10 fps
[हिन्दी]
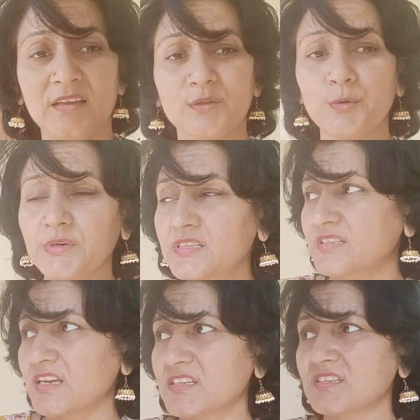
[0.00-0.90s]
दो तो बस
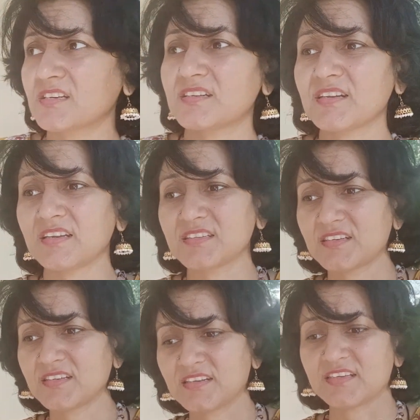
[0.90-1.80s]
टेंशन
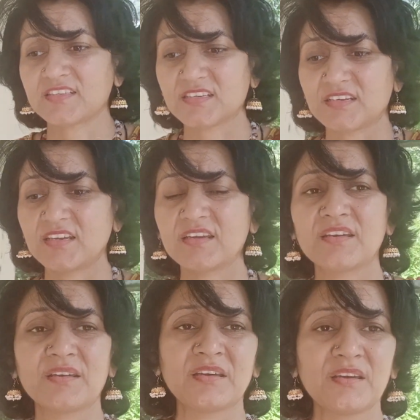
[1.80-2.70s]
टेंशन टेंशन ही
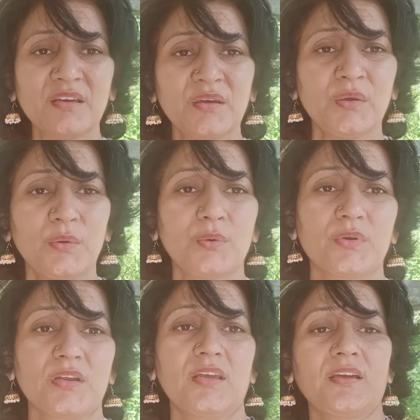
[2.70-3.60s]
हो
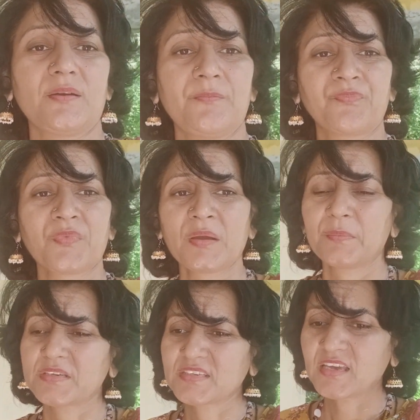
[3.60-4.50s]
रही है
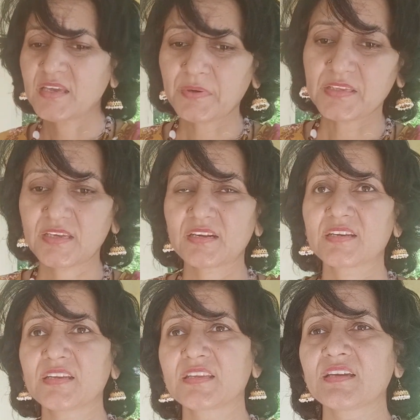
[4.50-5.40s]
बस यही बातें
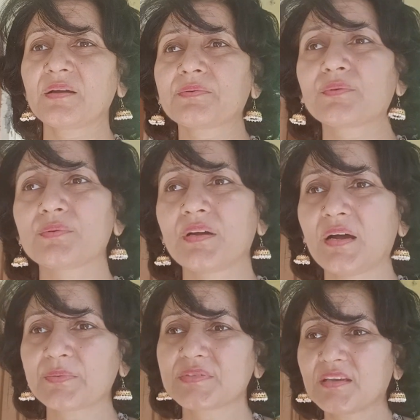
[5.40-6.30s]
करनी थी आप
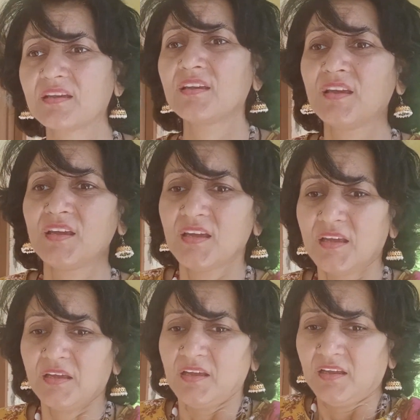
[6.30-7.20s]
आपसे
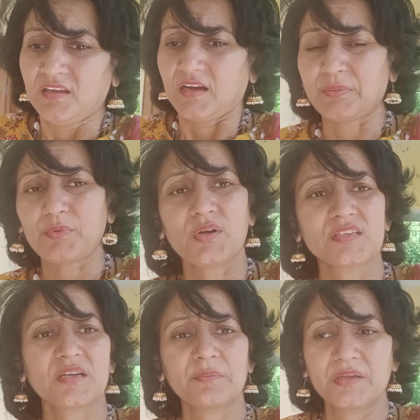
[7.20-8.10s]
अब थोड़ा
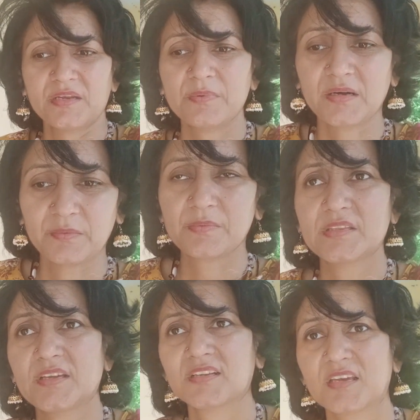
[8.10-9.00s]
सा मेरी भी कमर में
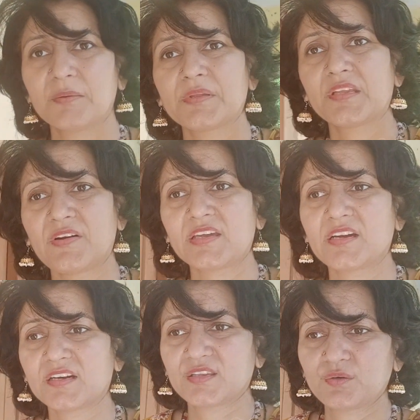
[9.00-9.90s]
दर्द है मैं दवाई
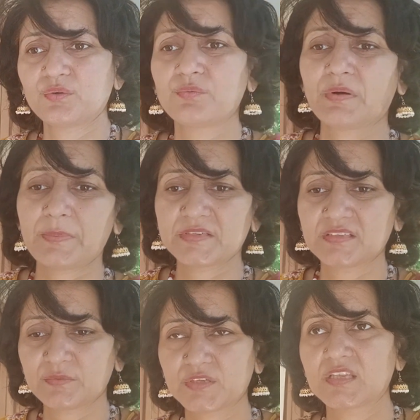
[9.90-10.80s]
खाती हूँ पापा जी
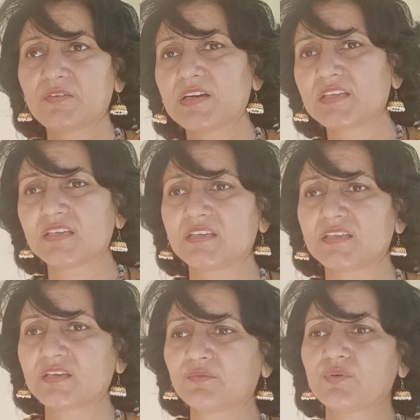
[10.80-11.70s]
ने मुझे दवाई दे दी
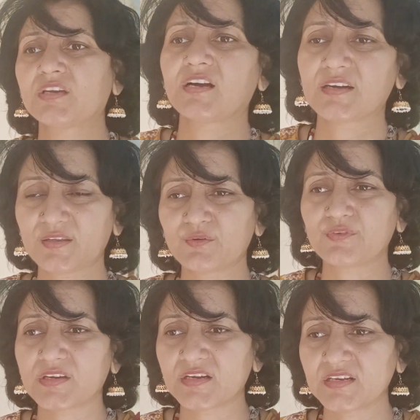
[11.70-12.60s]
थी वही खा रही हूँ
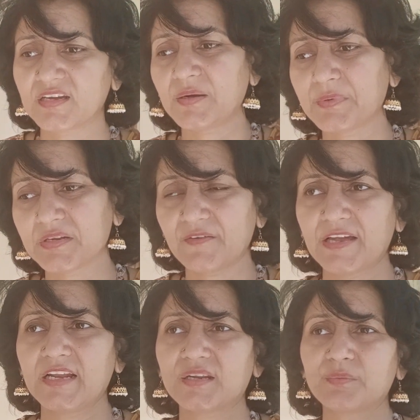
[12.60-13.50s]
फिर कल यहाँ पर दवाई
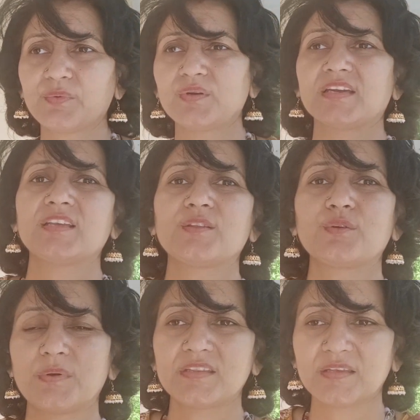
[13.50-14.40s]
लाना भूल गई थी तो
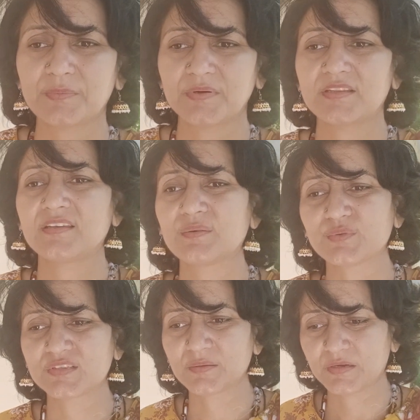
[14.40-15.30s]
मैंने दीपा दी है
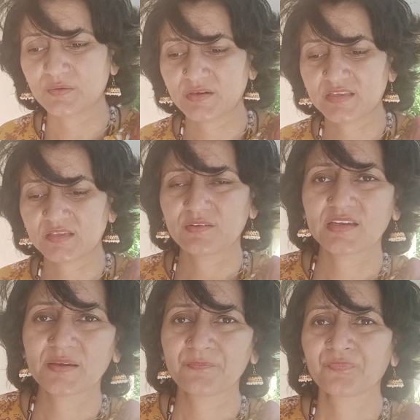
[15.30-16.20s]
उनसे मंगवाई
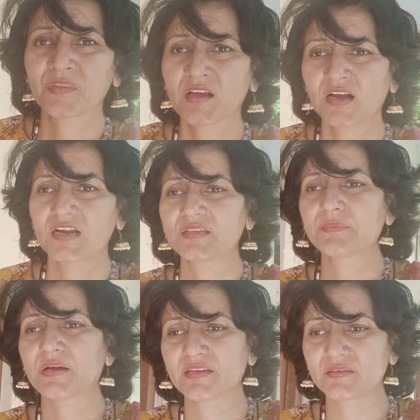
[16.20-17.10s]
दवाई खालिद
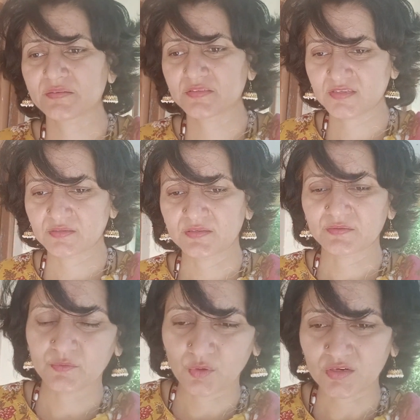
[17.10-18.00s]
भाई
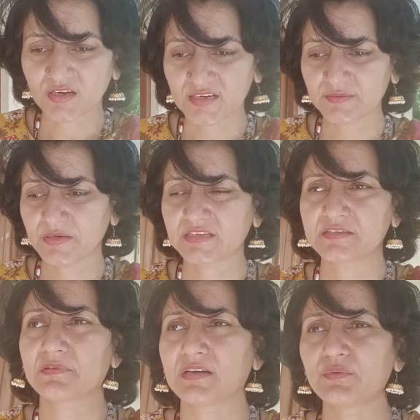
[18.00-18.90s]
उन्होंने खालिद भाई से
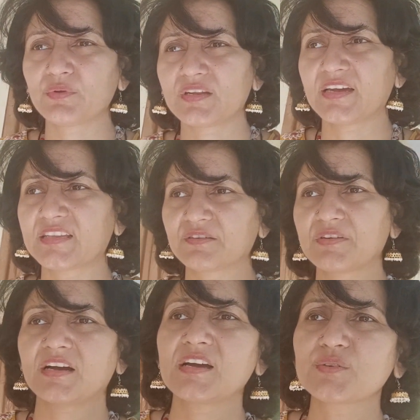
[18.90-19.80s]
मंगाई वो ले आए थे फिर
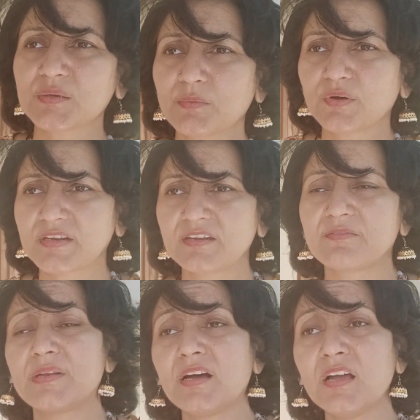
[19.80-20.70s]
खाई उससे बहुत रिलीफ
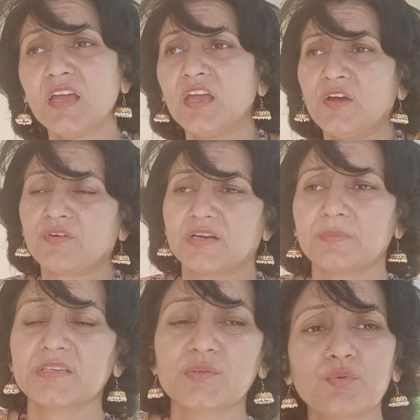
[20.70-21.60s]
मिला वरना
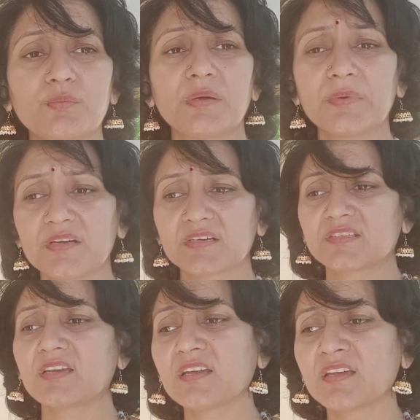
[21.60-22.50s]
मैं स्कूल में भी ढंग
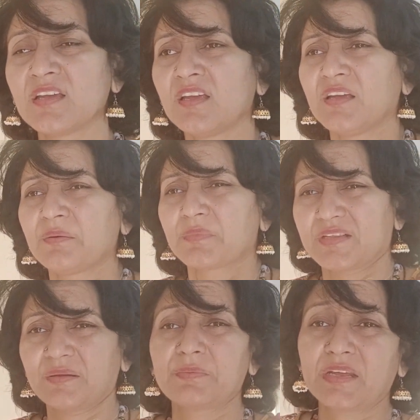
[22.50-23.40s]
से
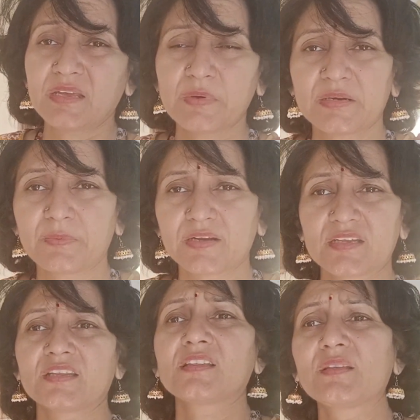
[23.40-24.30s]
मतलब नहीं बैठ पा रही
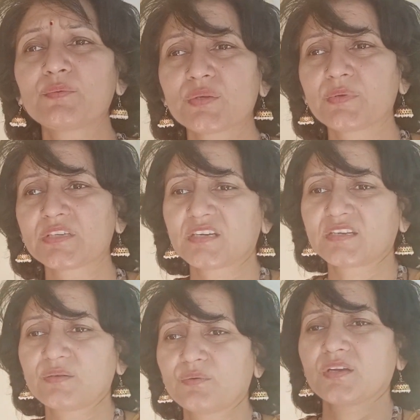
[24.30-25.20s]
थी इतनी मुझे बेचैनी
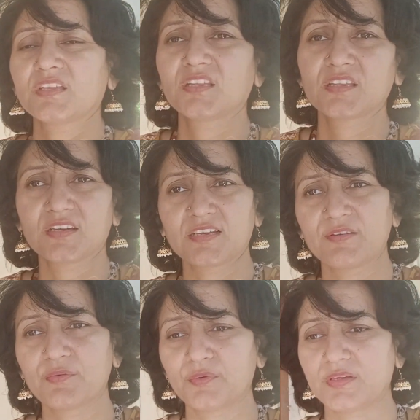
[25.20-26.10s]
हो गई थी तकलीफ़
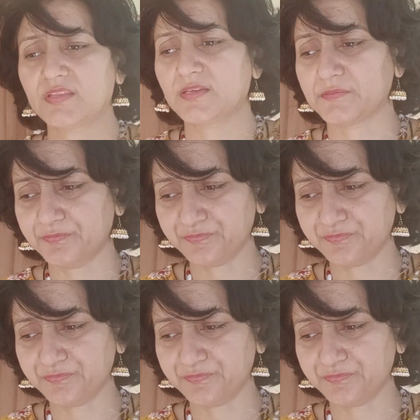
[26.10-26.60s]
हो गई थी